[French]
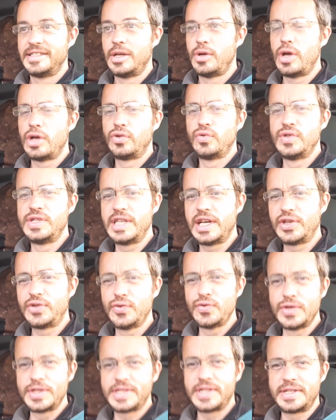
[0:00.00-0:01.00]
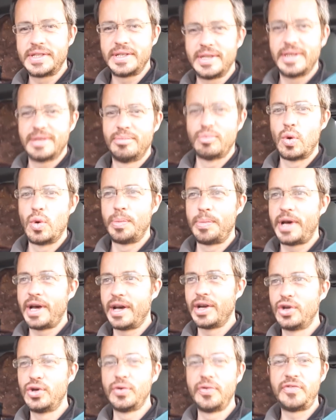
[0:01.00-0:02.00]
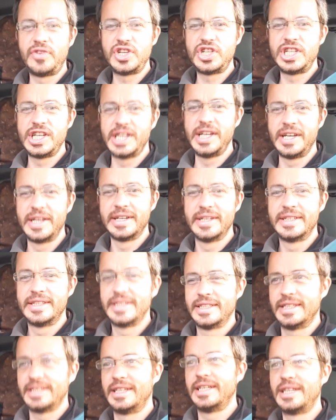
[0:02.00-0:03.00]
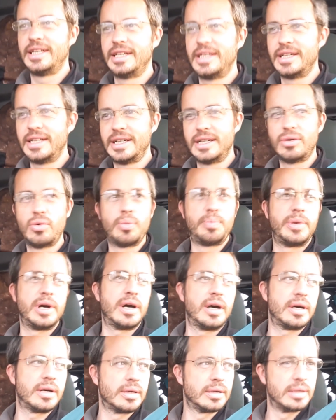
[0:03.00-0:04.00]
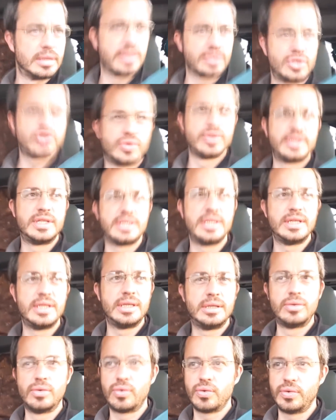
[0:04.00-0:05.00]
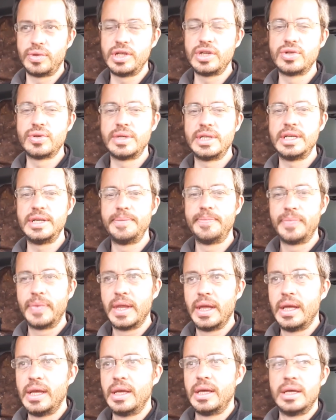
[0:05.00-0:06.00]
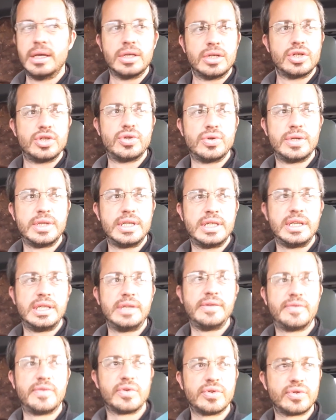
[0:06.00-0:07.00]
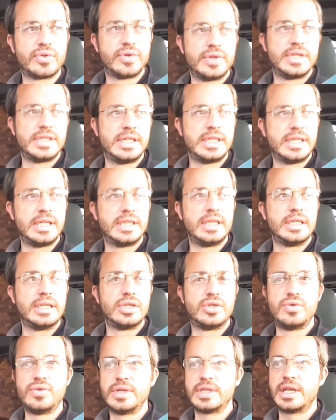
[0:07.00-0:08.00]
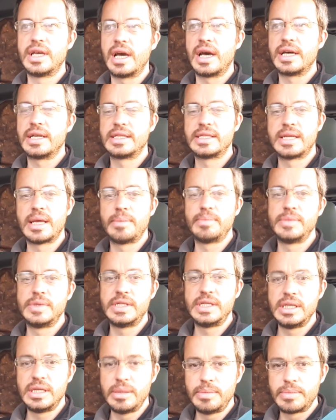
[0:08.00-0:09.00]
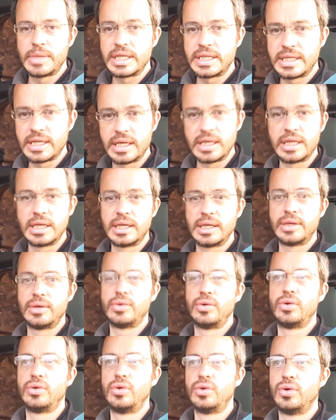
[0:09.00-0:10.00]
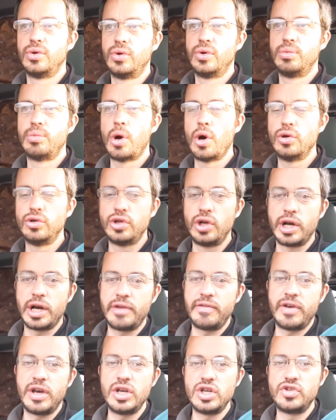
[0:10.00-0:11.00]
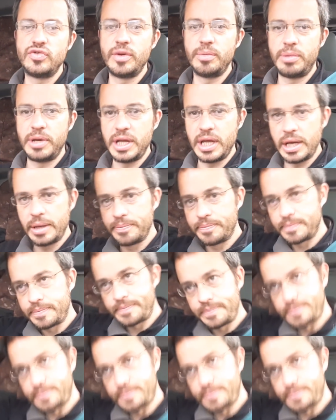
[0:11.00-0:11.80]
Salut à toutes et à tous. Bon bah go fishing. Euh, on part euh, jeudi, donc on est jeudi. Jeudi, vendredi jusqu'à samedi matin. Euh, bah, du réveil, je vais plier.